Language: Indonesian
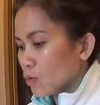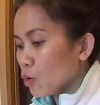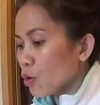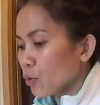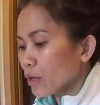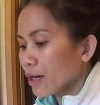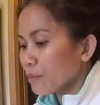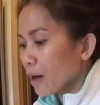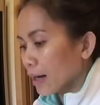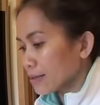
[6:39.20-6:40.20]
Wow, udah
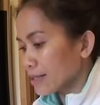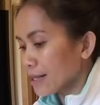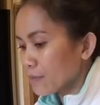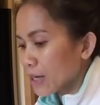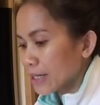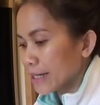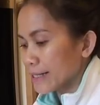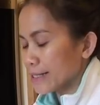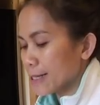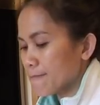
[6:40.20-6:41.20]
ngembang. Cantik banget nih,
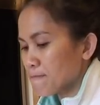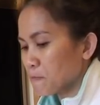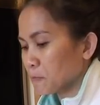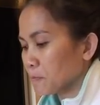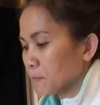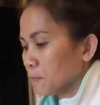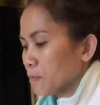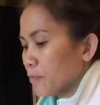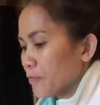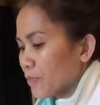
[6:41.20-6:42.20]
guys.
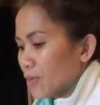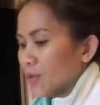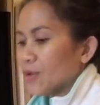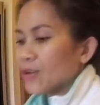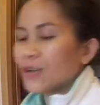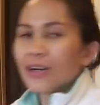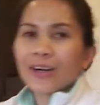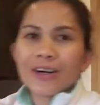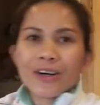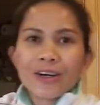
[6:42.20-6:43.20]

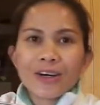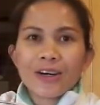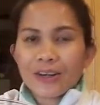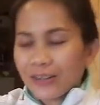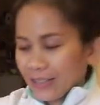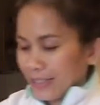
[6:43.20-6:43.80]
Oh.